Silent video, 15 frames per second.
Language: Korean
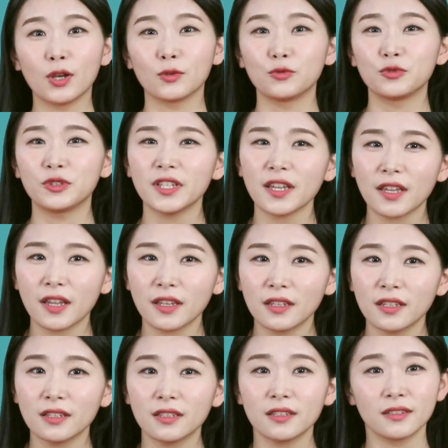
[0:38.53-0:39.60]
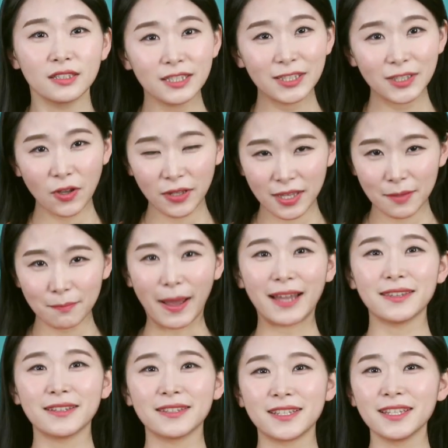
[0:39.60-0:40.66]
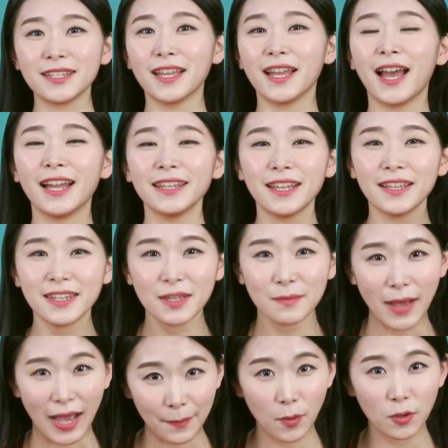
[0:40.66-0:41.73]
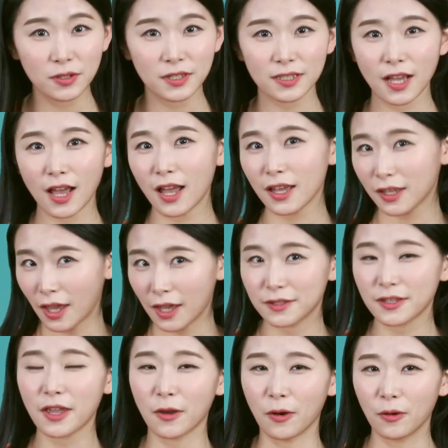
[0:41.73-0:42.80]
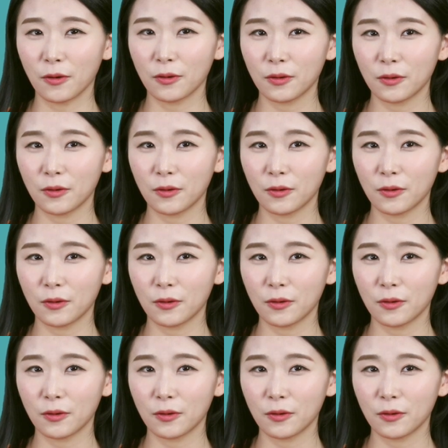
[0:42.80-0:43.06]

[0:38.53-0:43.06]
우리에게는 능력이 많으신 하나님 아버지가 계세요.